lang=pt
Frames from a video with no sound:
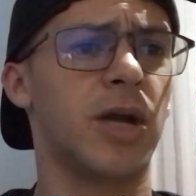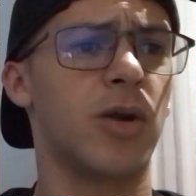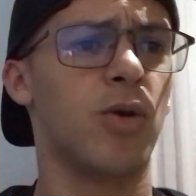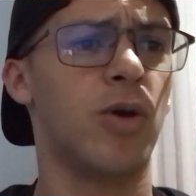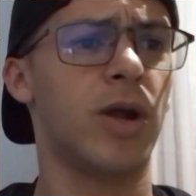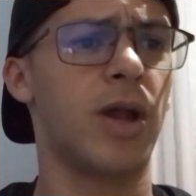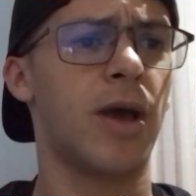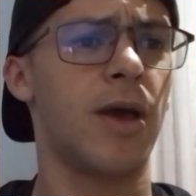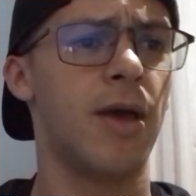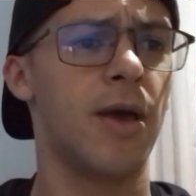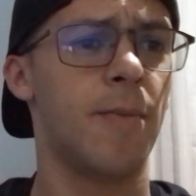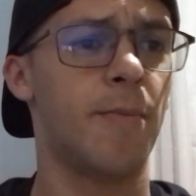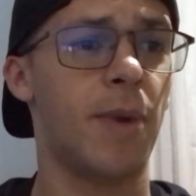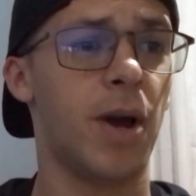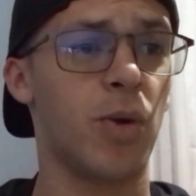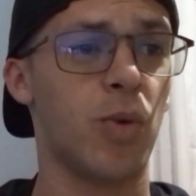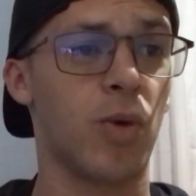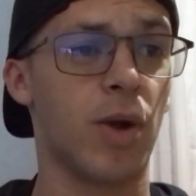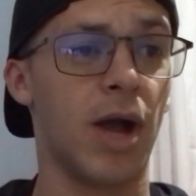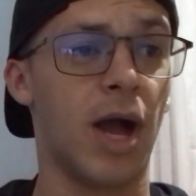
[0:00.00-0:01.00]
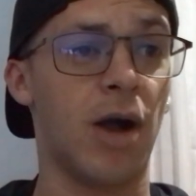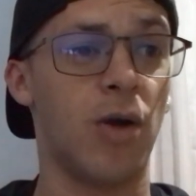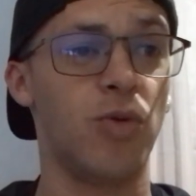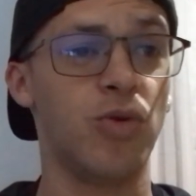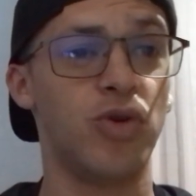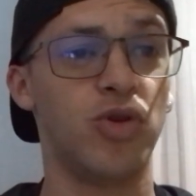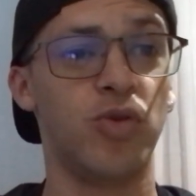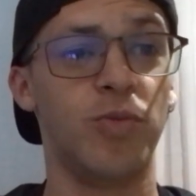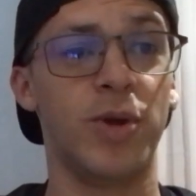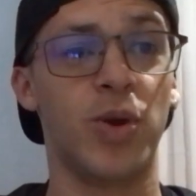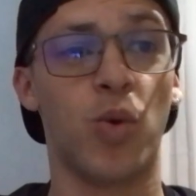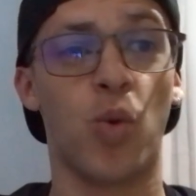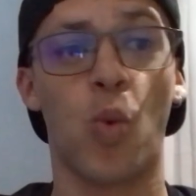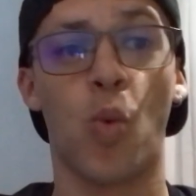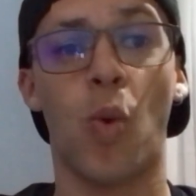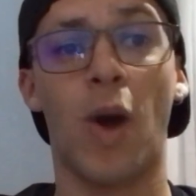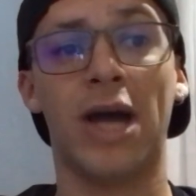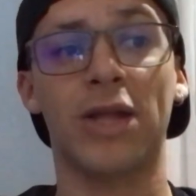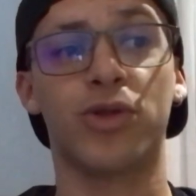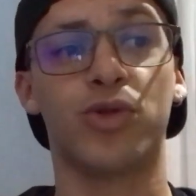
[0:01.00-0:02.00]
agora para o carro de número
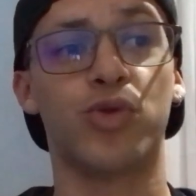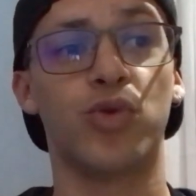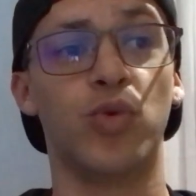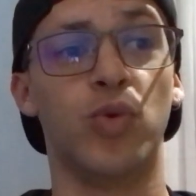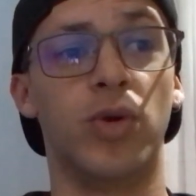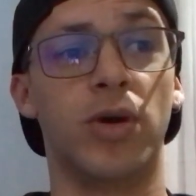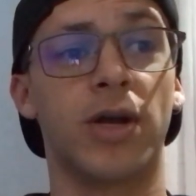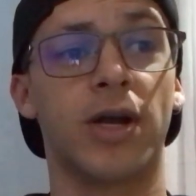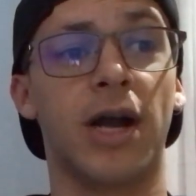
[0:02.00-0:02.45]
4.